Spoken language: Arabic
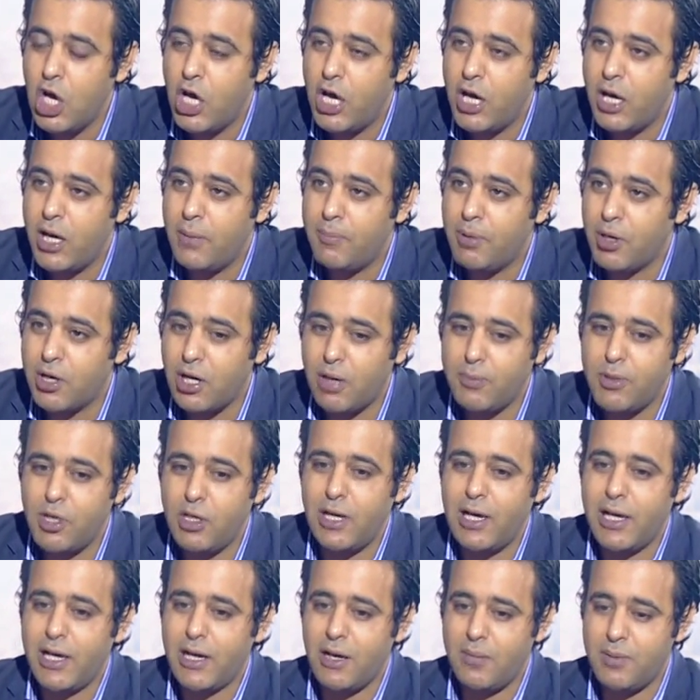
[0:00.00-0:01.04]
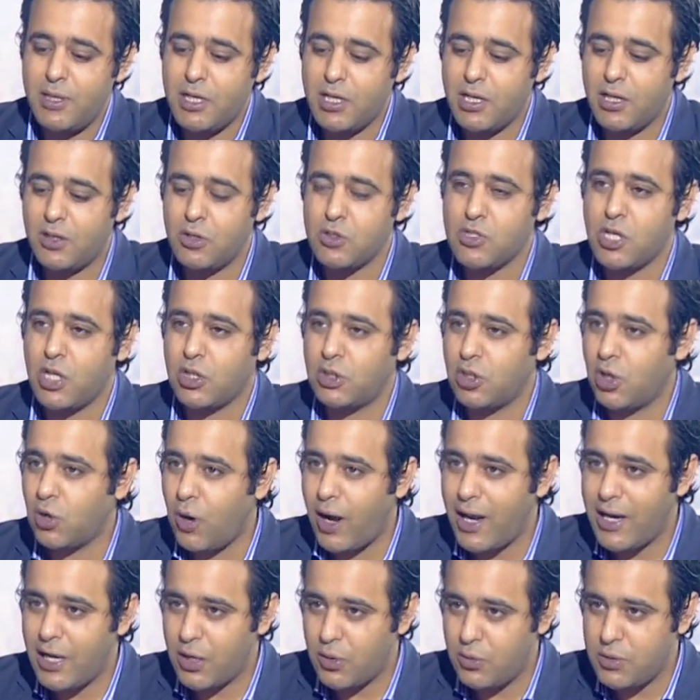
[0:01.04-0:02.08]
آه، بالرغم ان الارهابيين كانوا
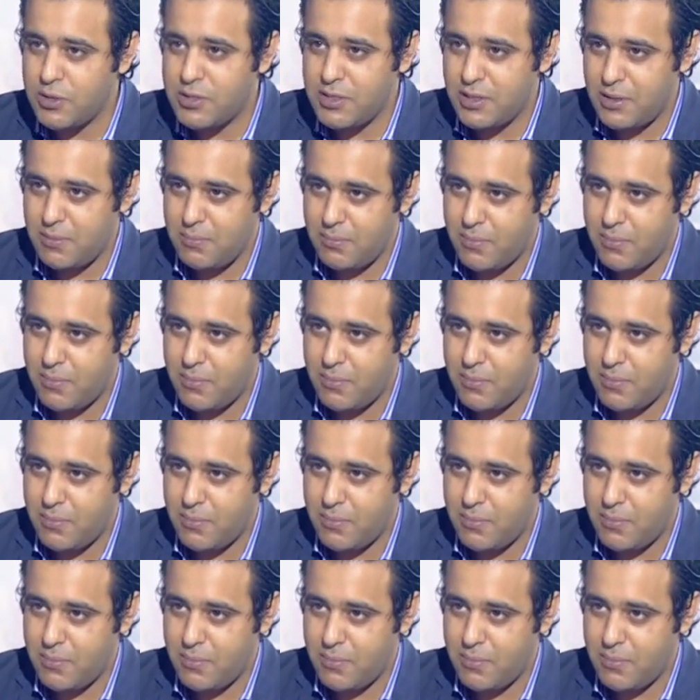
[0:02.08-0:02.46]
سيطروا على جزء